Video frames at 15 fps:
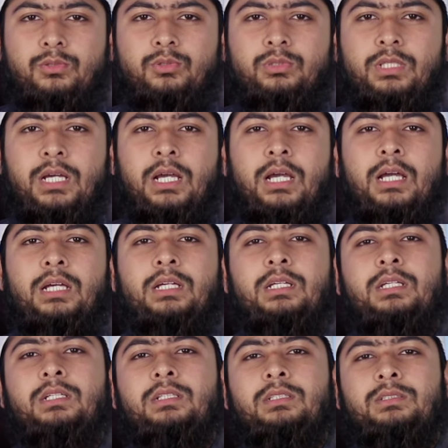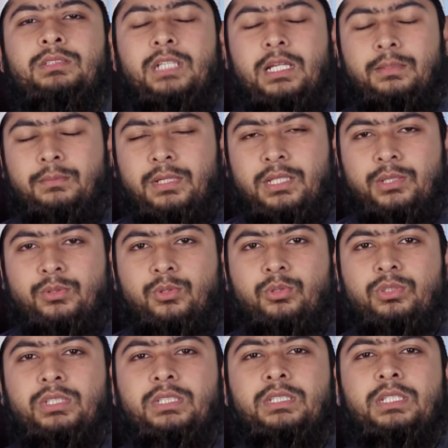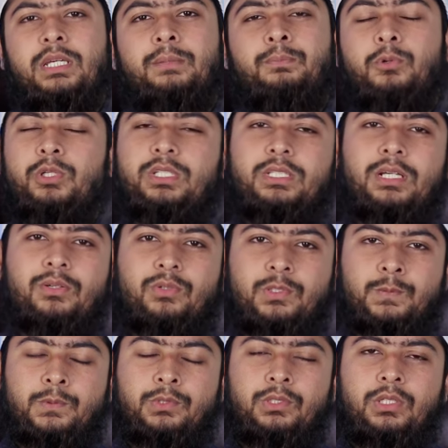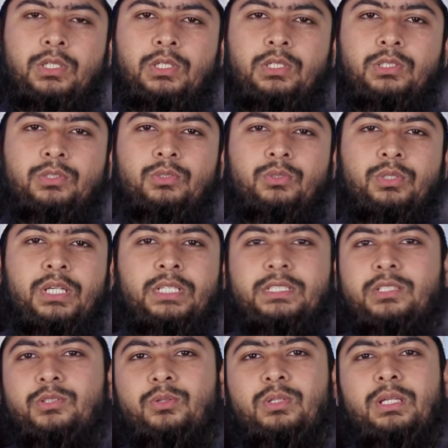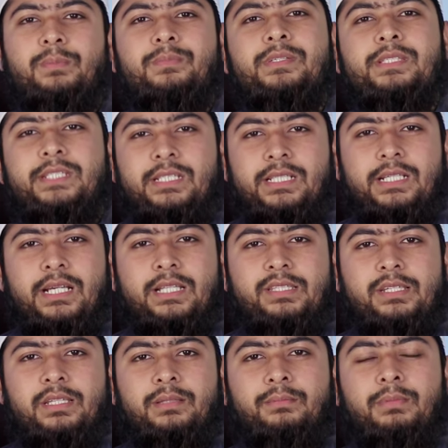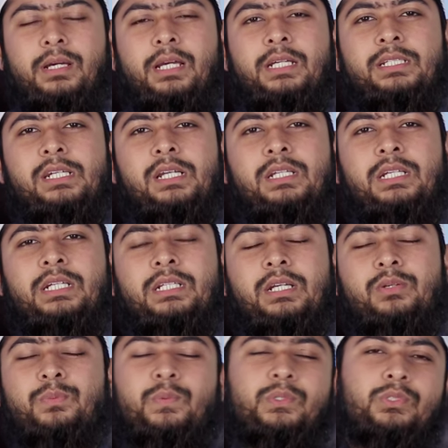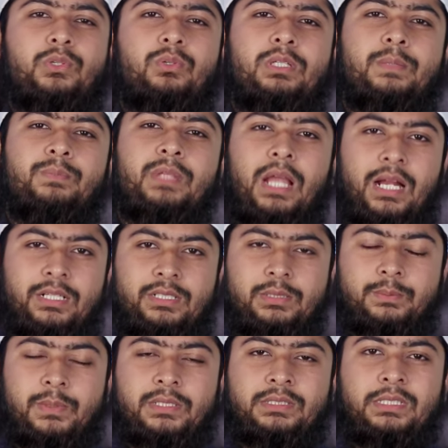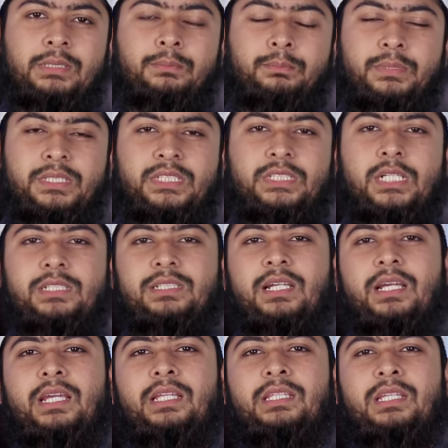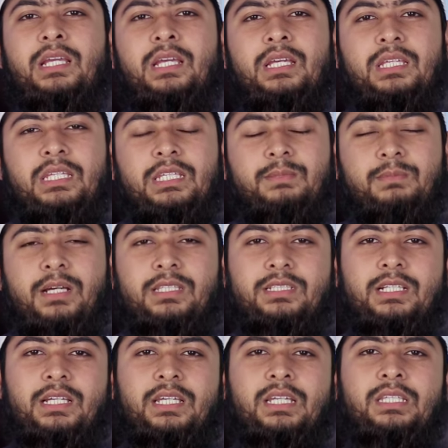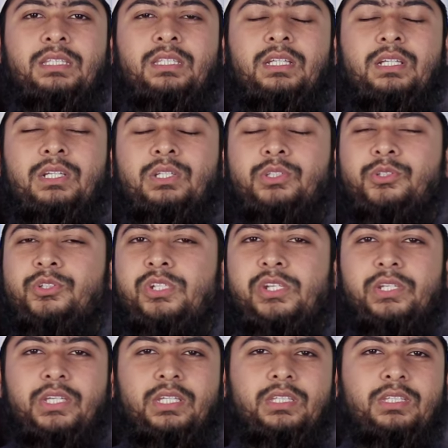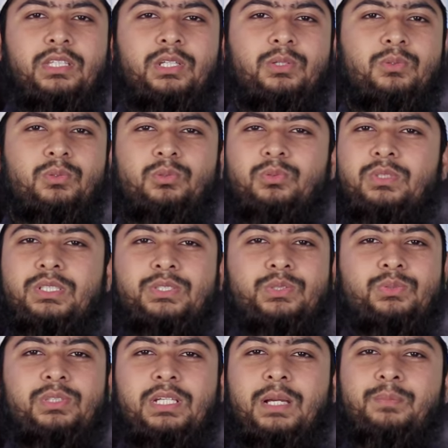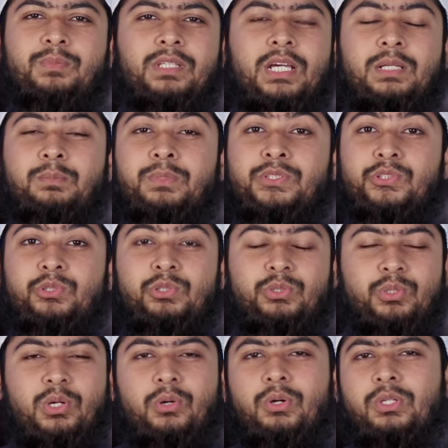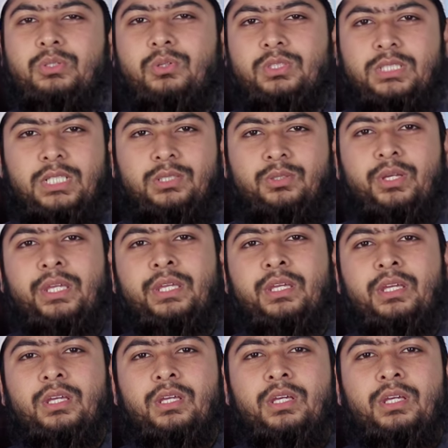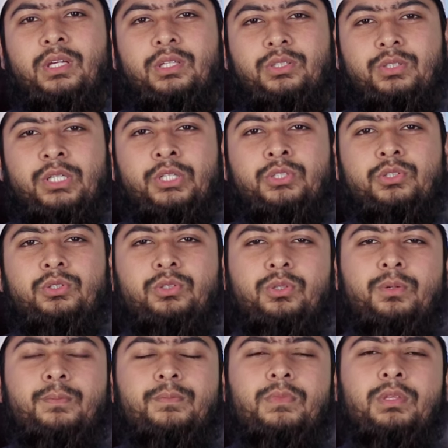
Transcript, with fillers: ক্ষুধা জানমালের ক্ষতি দিয়ে পরীক্ষা করব। তো এটা যখন আপনি জেনে গেছেন বা এটা এটার উপর যখন আপনি হান্ড্রেড পারসেন্ট বিশ্বাস রাখেন ইমান রাখেন তো সেক্ষেত্রে কোনো কিছুতে আপনি আর বিচলিত হওয়ার কথা নয় তো এই জন্য